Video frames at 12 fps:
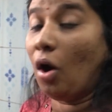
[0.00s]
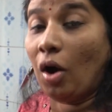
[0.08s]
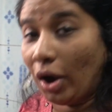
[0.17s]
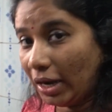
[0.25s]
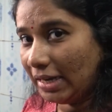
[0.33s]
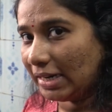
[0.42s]

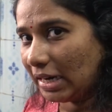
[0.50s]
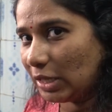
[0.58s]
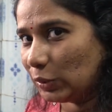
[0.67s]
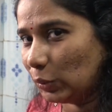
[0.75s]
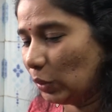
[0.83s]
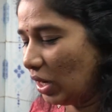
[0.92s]
ஆயில் நல்லா
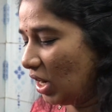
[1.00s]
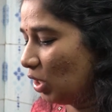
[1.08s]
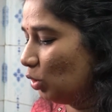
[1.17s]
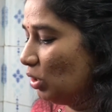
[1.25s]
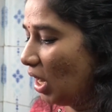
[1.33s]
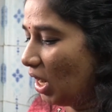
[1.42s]

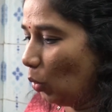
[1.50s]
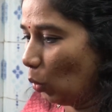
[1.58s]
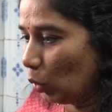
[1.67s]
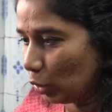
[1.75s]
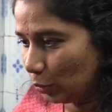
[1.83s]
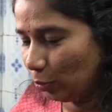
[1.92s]
சூடானதும் நல்லா
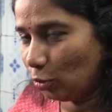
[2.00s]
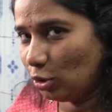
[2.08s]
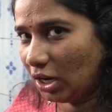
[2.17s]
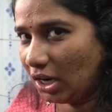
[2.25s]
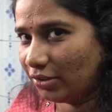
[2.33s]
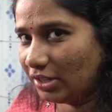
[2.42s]
ஒரு
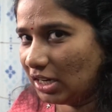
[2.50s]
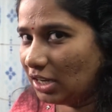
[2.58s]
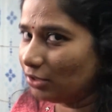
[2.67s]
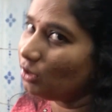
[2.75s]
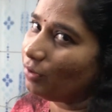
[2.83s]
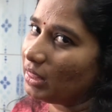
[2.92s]
ஸ்பூன் அளவுக்கு
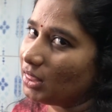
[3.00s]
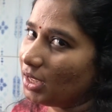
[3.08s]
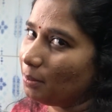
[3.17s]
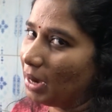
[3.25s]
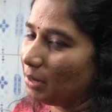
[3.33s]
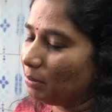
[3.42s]
நீங்கள் வந்து
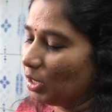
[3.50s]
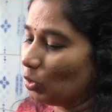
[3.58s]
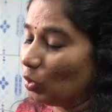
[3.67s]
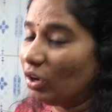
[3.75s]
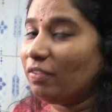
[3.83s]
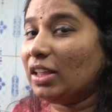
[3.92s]
வெந்தயம் ஆட்
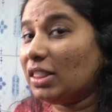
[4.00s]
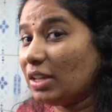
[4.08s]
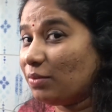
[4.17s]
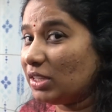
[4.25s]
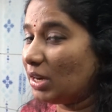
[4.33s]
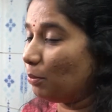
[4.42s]
பண்ணிக்கோங்க
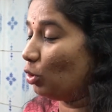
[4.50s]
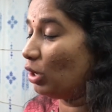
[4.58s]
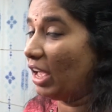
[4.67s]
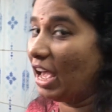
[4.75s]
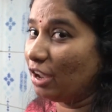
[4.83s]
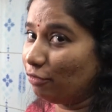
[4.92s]
வெந்தயம் வந்து
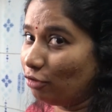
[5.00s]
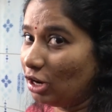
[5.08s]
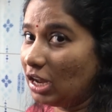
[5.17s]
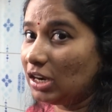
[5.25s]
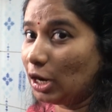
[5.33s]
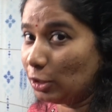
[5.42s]
நம்மளோட ஹேர்
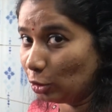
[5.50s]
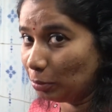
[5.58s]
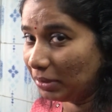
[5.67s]
ஃபால்லாம் கண்ட்ரோல்